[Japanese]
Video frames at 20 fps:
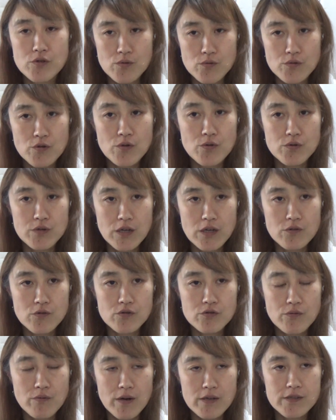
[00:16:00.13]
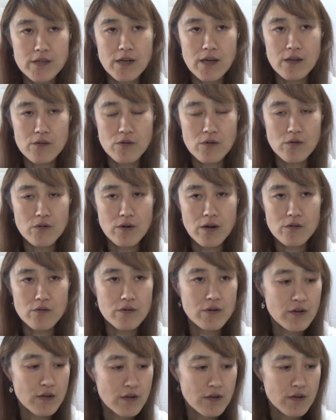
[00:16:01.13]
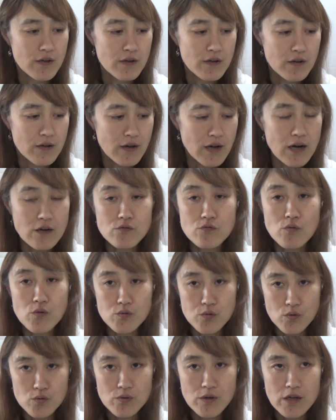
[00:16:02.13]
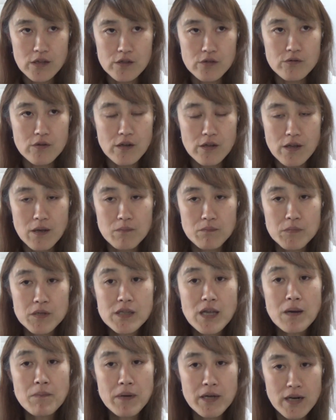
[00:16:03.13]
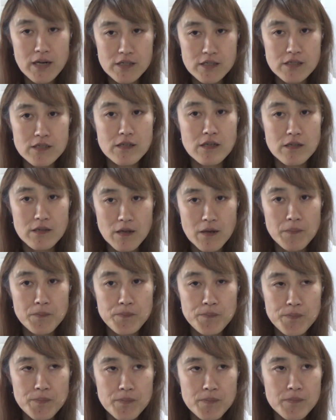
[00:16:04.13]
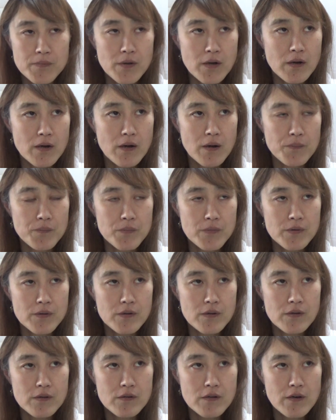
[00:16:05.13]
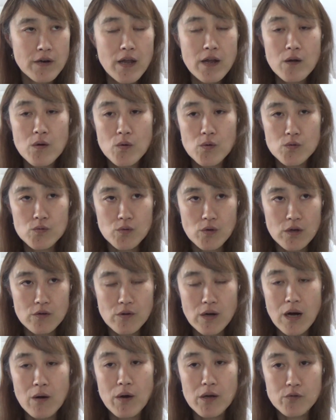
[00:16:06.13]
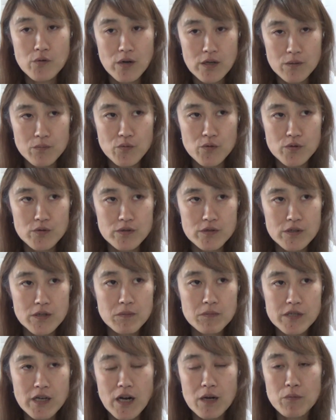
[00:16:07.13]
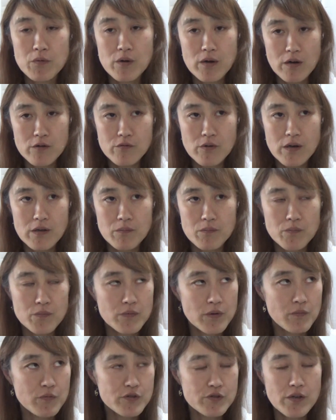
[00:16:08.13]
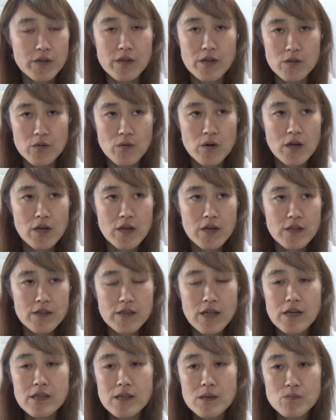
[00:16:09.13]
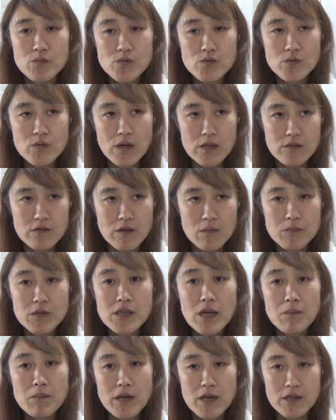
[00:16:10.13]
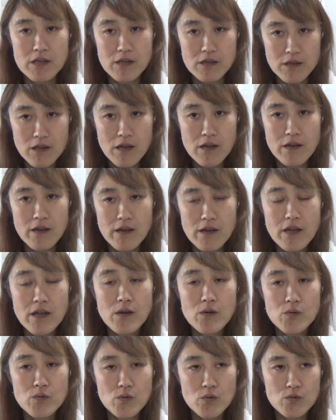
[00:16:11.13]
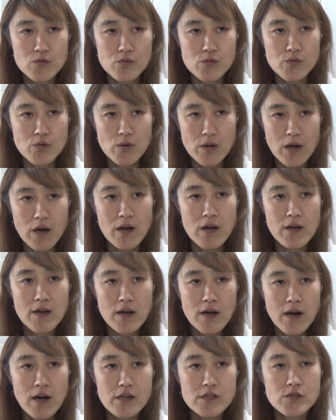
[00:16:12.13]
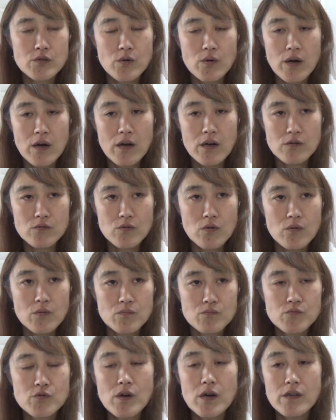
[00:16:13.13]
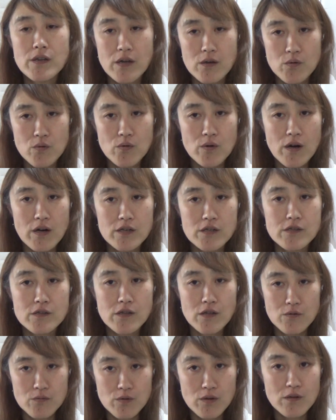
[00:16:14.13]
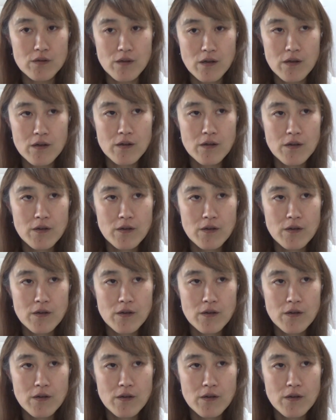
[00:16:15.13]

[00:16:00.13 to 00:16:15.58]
食料亭の人はざあのアクを取るかって言ったらね見た目らしいねんねだからレンコンとかの皮とかでもじゃがいもの皮とかでも一緒やねんけどなんで剥くかって言ったら見た目やねんって栄養のこととか味を考えると剥かない方がいいって言うねんね